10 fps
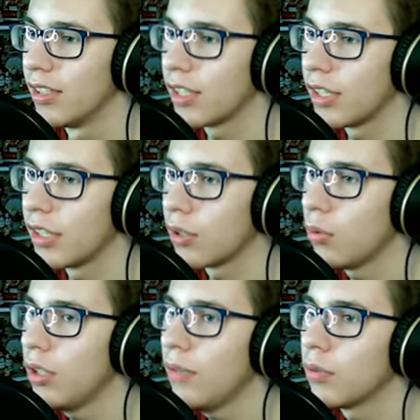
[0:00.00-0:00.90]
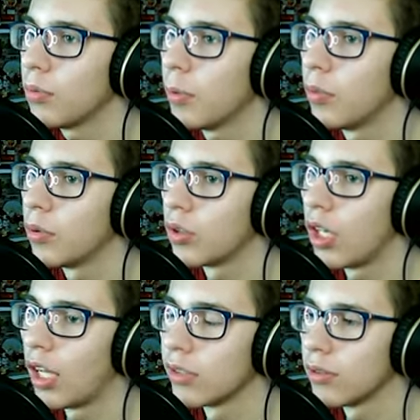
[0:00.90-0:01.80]
Czekajcie, jak tutaj w sumie było
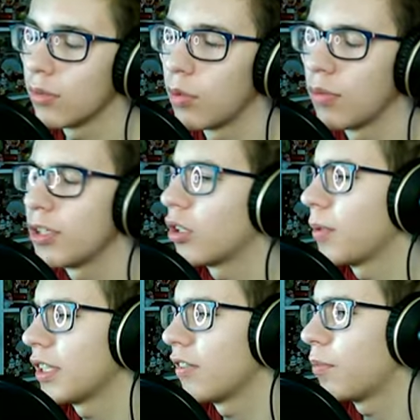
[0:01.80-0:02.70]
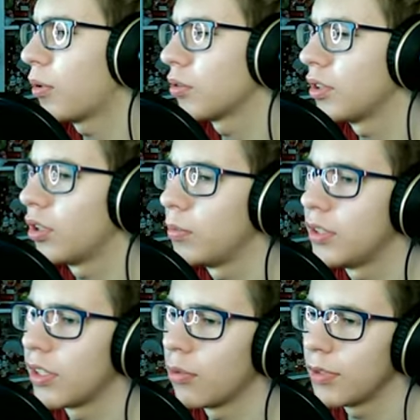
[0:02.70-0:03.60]
żelazo. Mogłem się kopać na wprost i robić
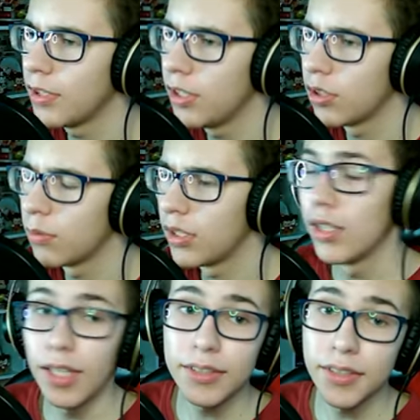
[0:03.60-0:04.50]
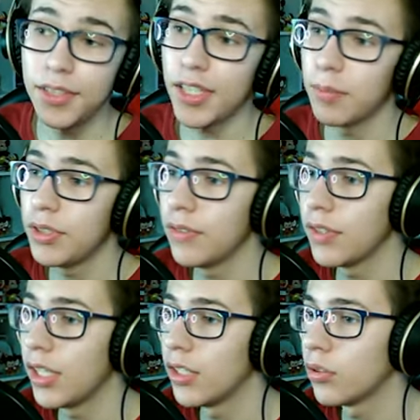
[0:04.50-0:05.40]
starą techniką, ale ta technika mi się
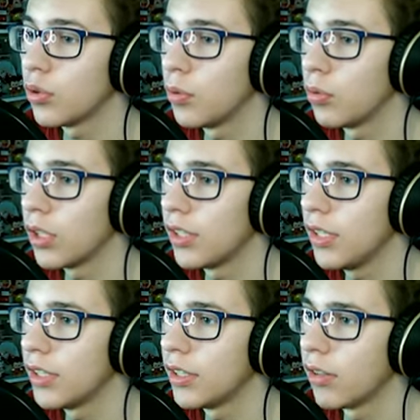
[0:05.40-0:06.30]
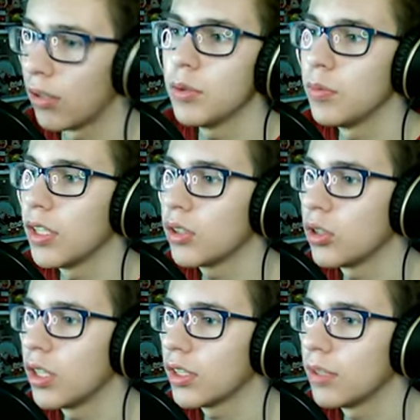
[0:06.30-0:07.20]
wydaje, że już by tutaj nie działała. Na
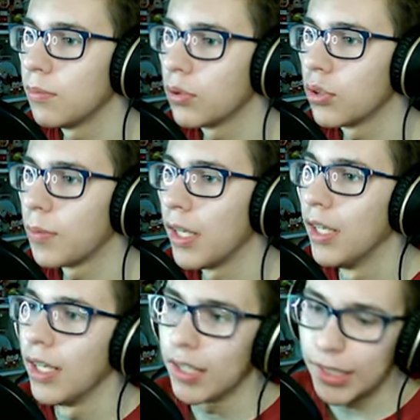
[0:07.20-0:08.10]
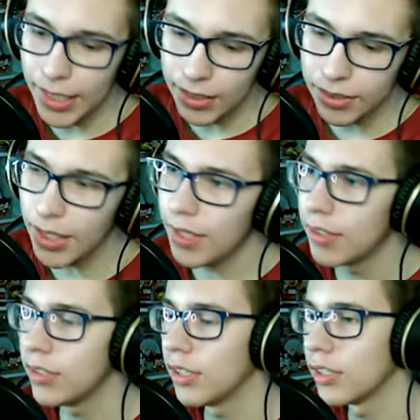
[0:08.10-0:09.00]
13 poziomie kie,
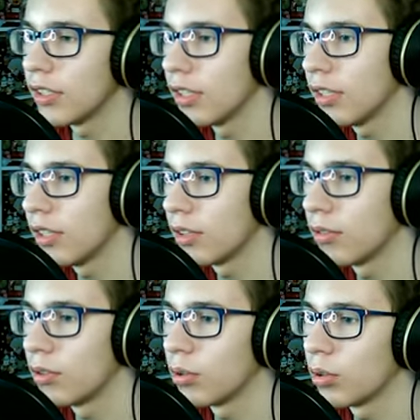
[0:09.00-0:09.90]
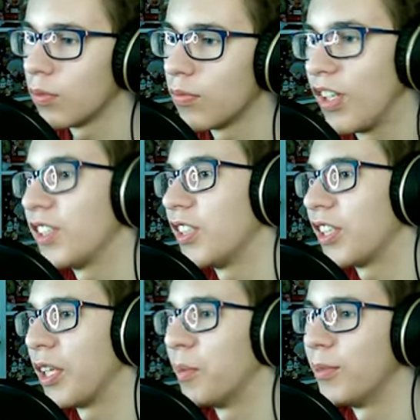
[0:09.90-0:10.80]
niegdyś jeszcze, te, chociaż tą wersję
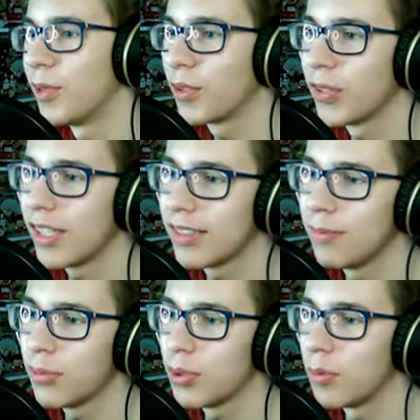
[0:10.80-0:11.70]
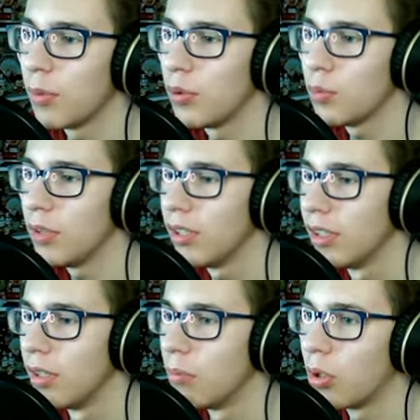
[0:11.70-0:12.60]
temu, no to na tym poziomie byśmy
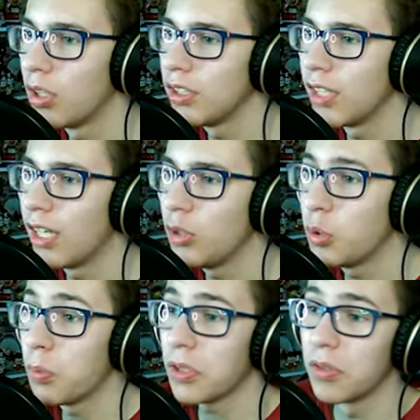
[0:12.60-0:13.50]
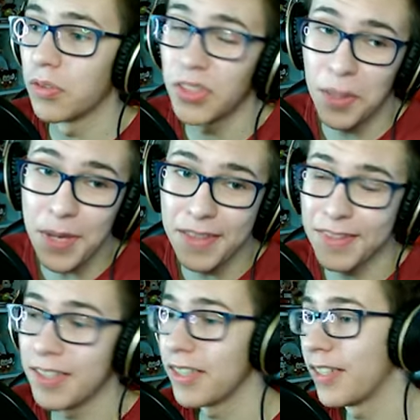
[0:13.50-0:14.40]
mogli znaleźć przypadkowo
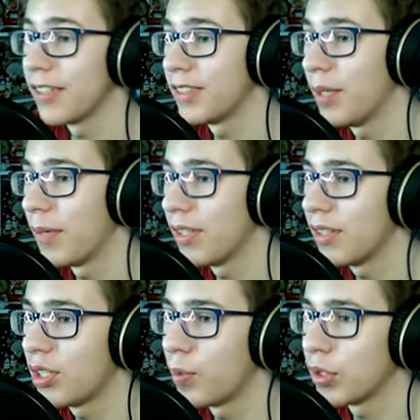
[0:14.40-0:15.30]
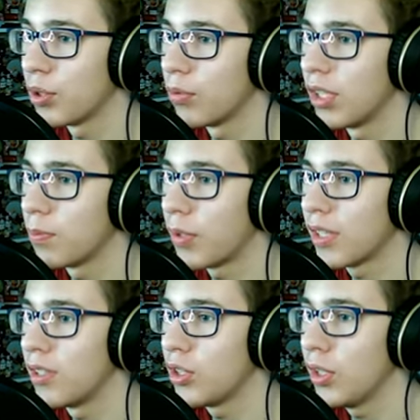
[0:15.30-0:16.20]
diamenty, a teraz diamenty trzeba się udać
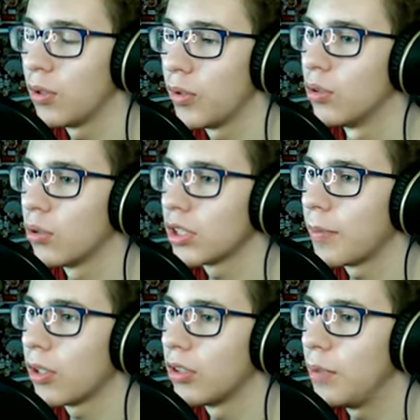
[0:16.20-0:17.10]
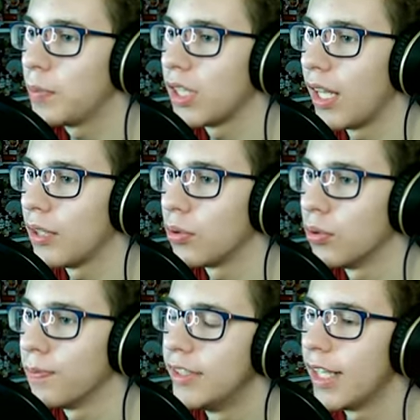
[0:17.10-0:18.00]
praktycznie do, do samego Deep
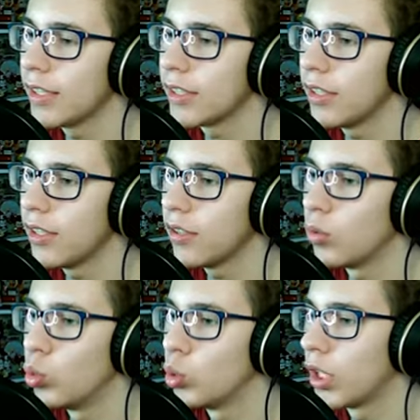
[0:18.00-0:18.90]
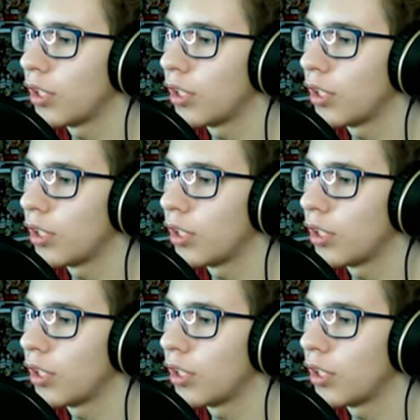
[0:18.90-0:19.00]
Slate'u. Znacznie dłużej